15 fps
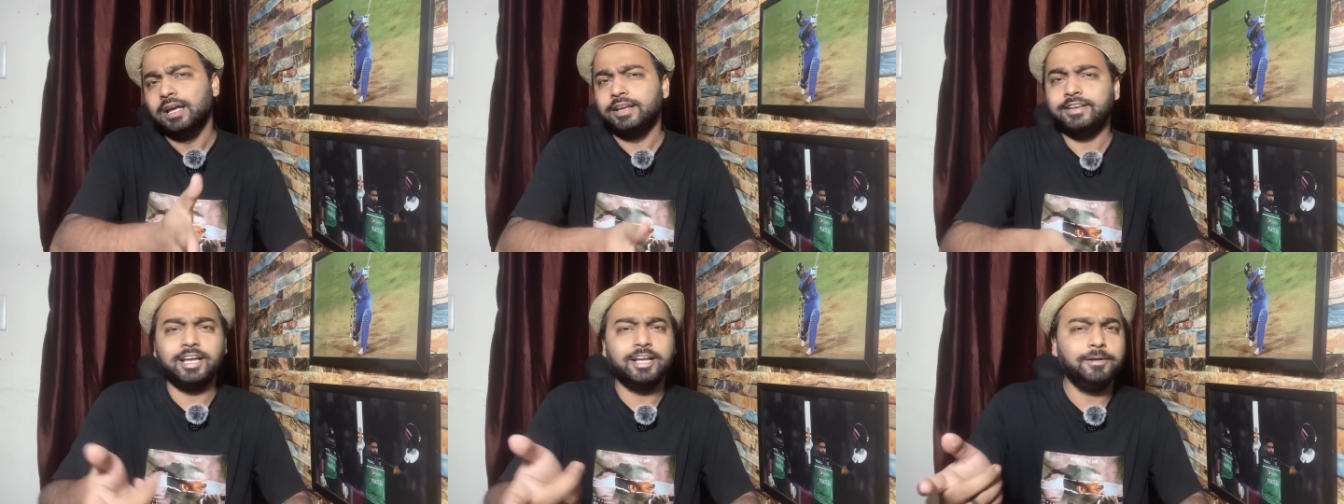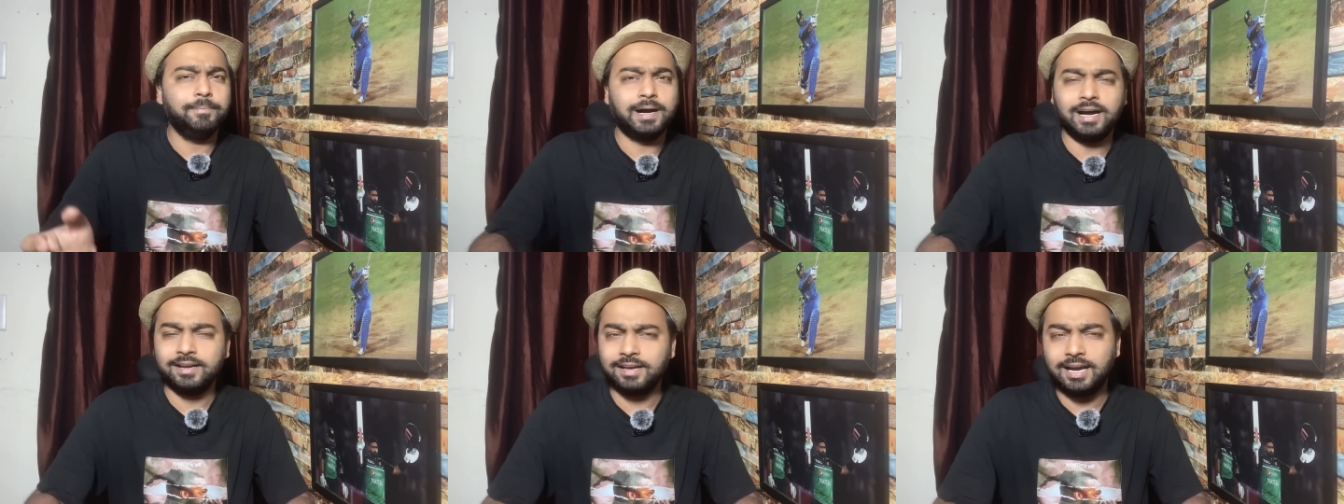यही
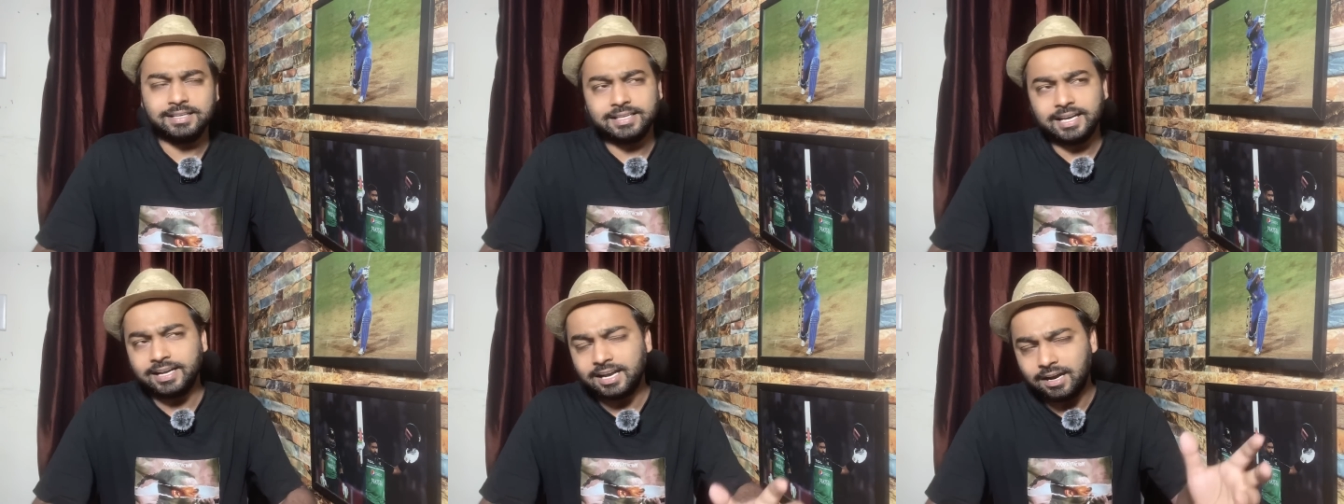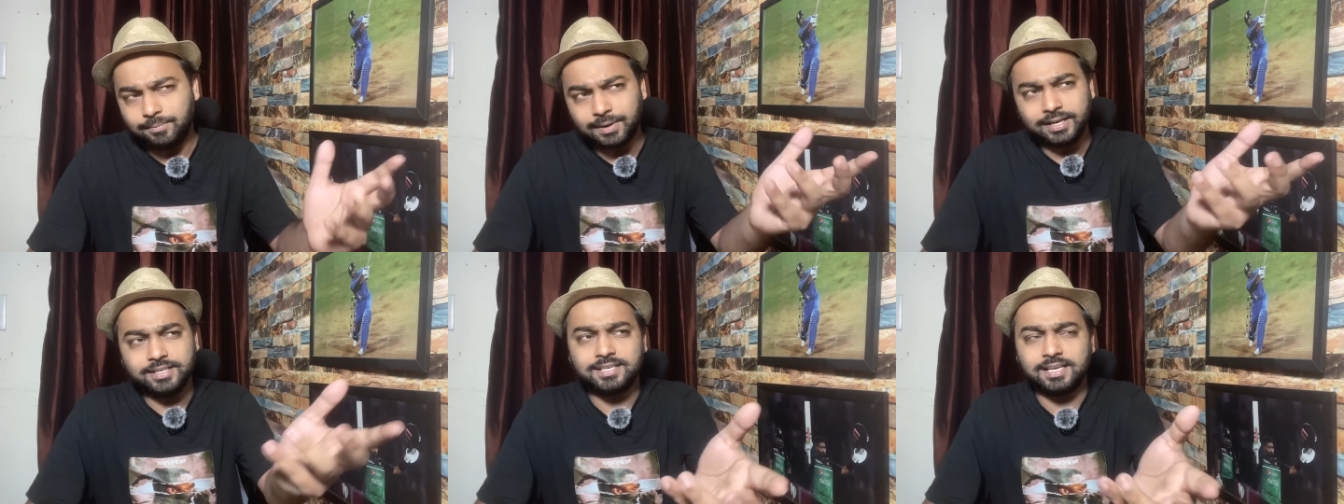बहाना आ जाएगा
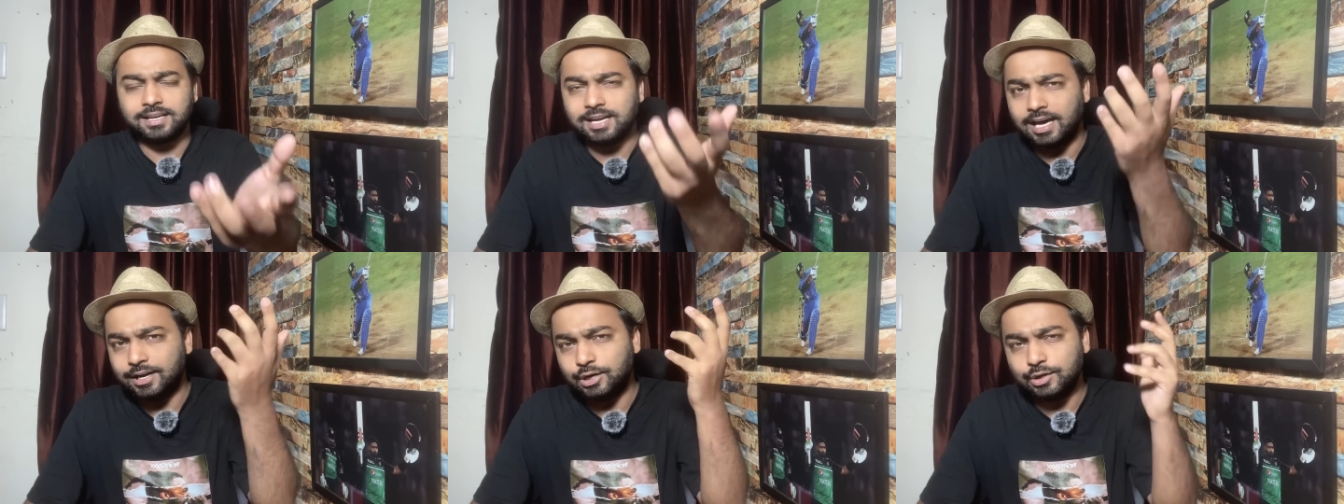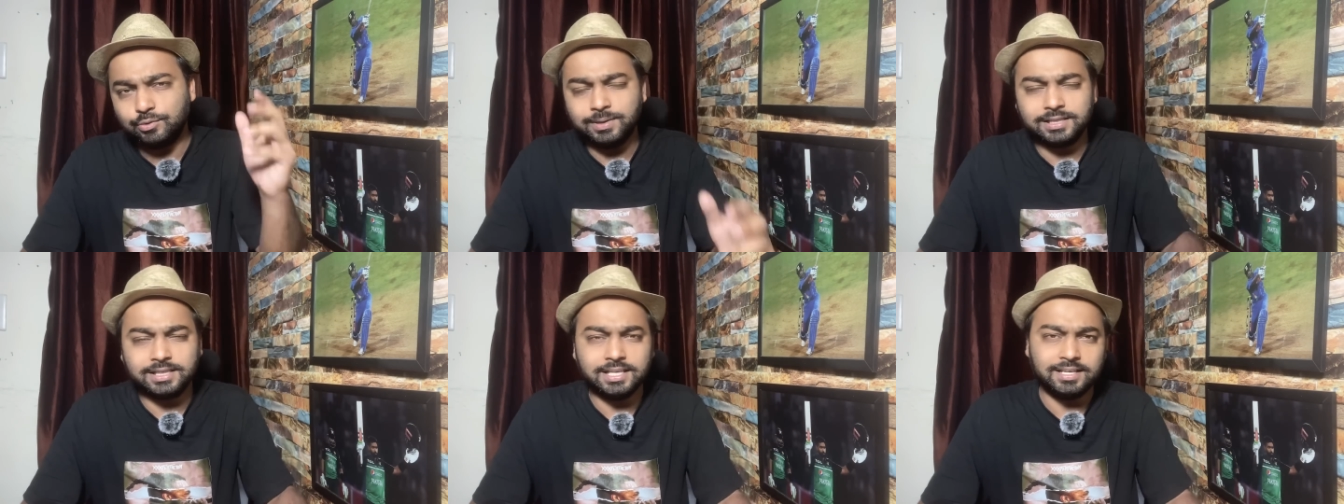हमारी सरकार
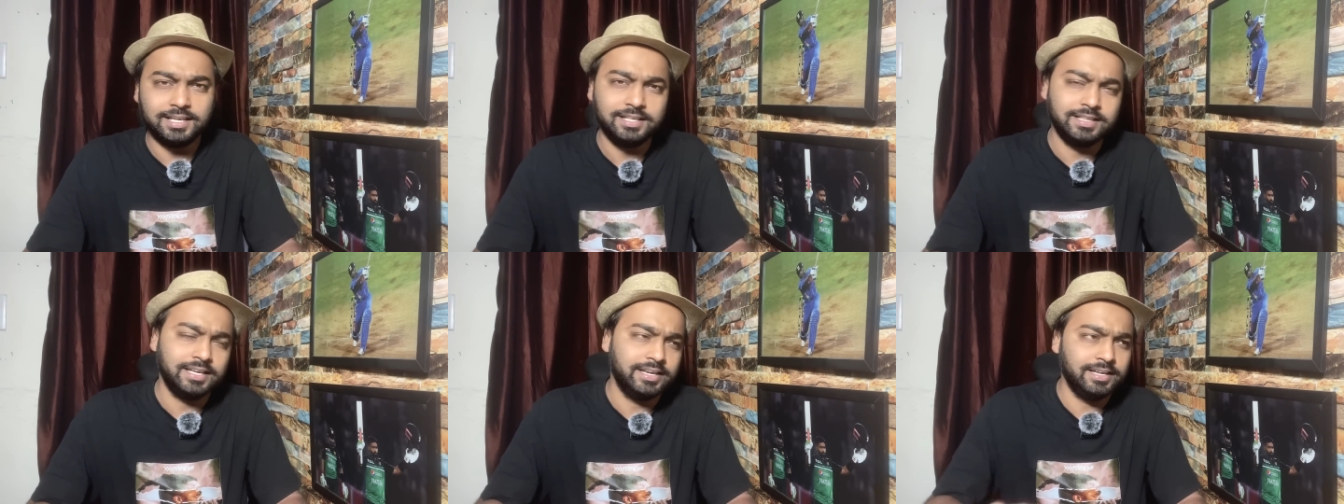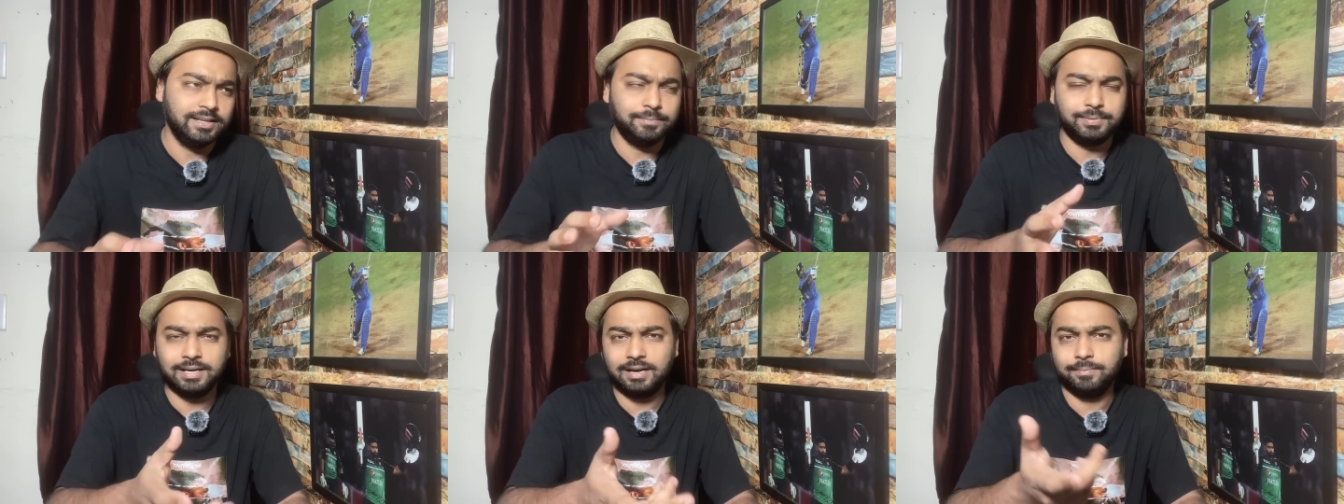अनुमति नहीं दे रही है
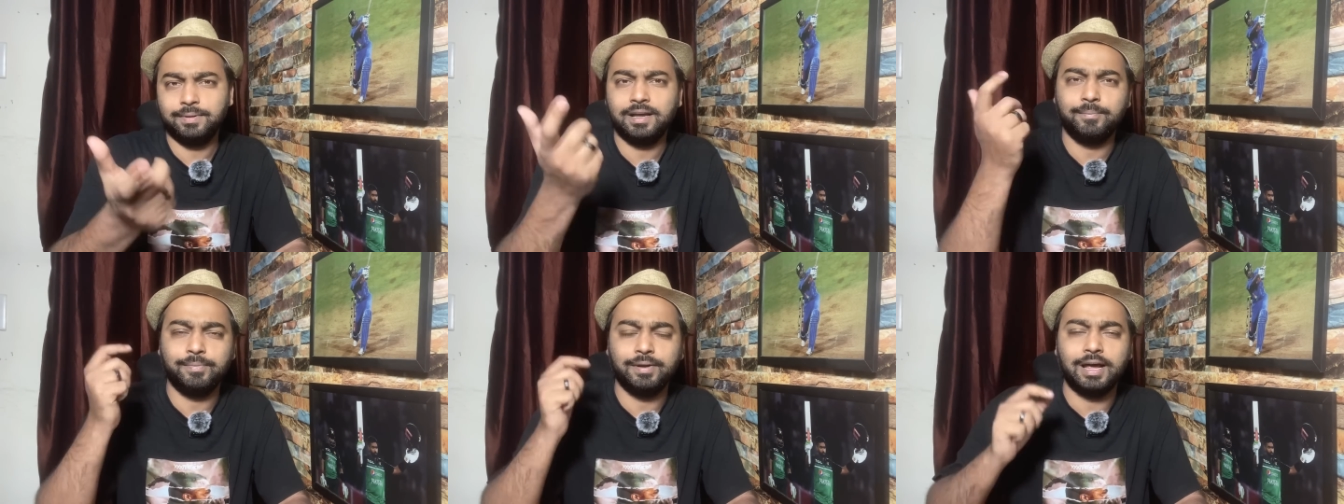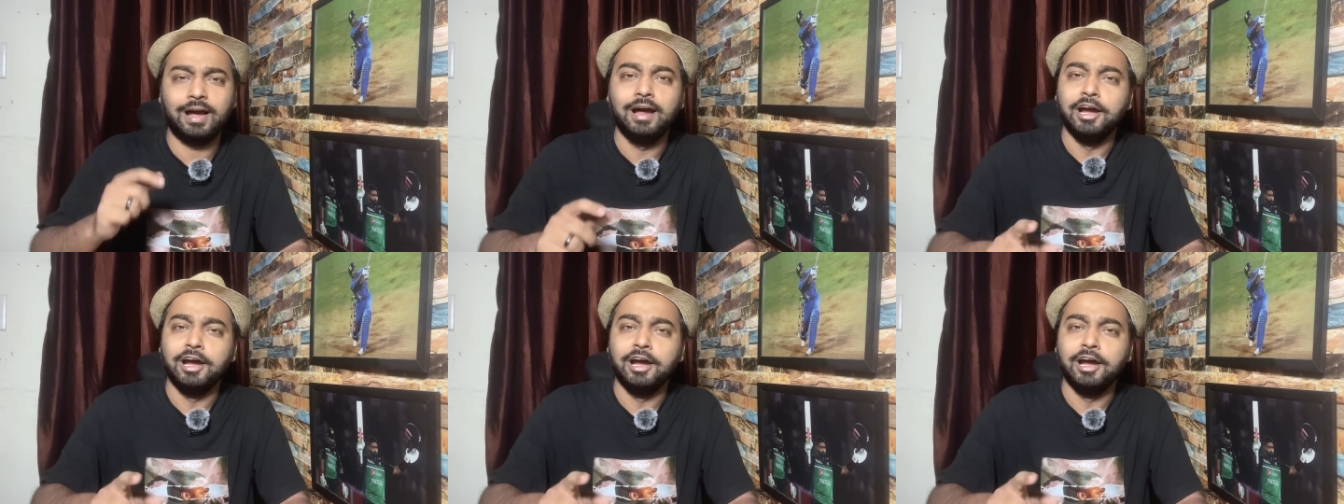ब्ला ब्ला ब्ला